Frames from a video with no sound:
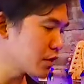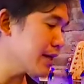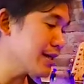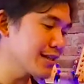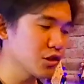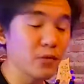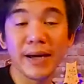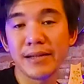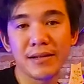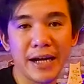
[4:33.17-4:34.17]
oke okay, kita
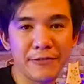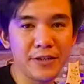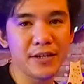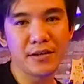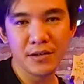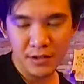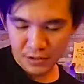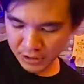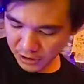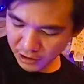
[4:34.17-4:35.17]
cobain drive nya ya
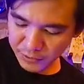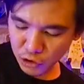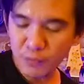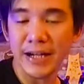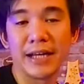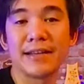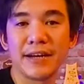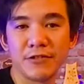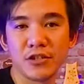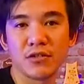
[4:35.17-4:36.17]
ini lebih seru pakai
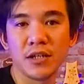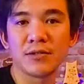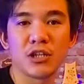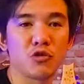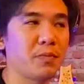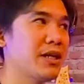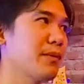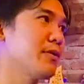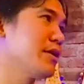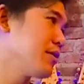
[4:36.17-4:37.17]
drive sih soalnya satu pickup